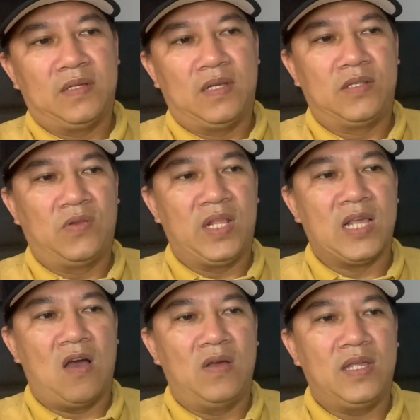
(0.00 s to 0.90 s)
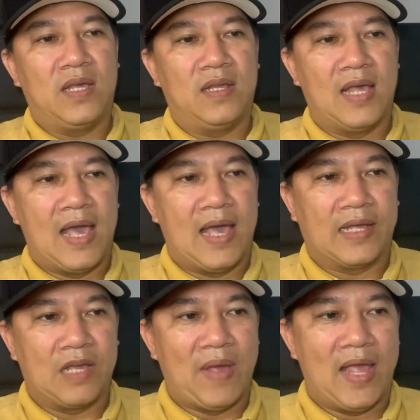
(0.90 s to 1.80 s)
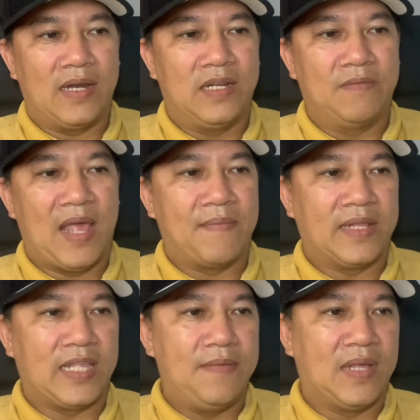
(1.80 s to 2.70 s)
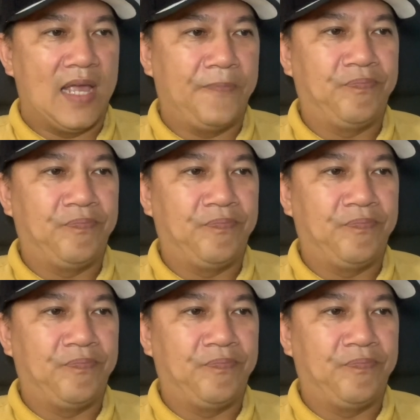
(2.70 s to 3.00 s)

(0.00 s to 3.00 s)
số điện thoại là các bạn lên cái mạng bàn tìm nha